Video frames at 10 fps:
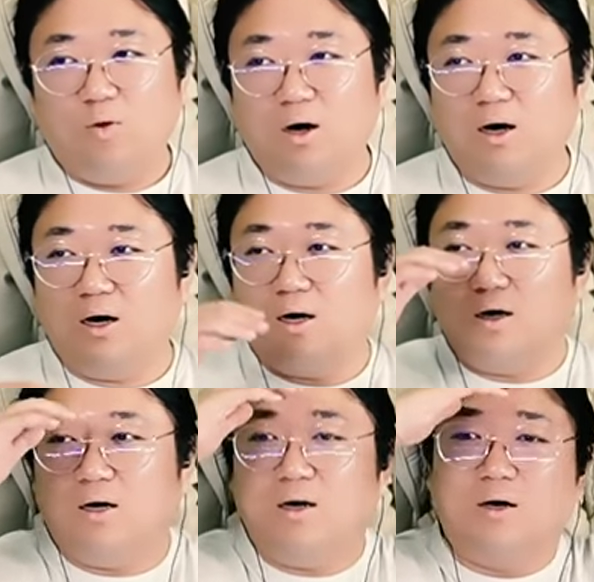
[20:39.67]

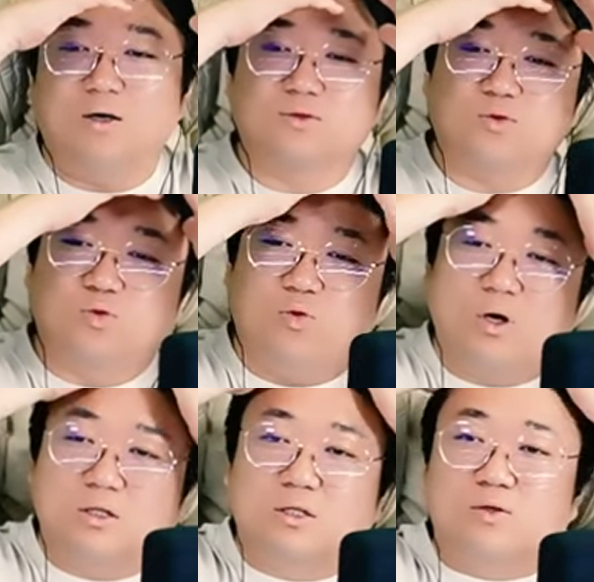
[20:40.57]
와, 너
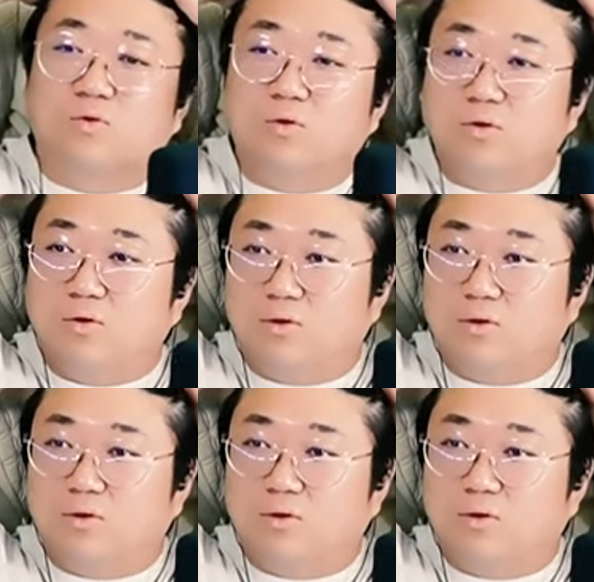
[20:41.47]
돌아왔다, 너.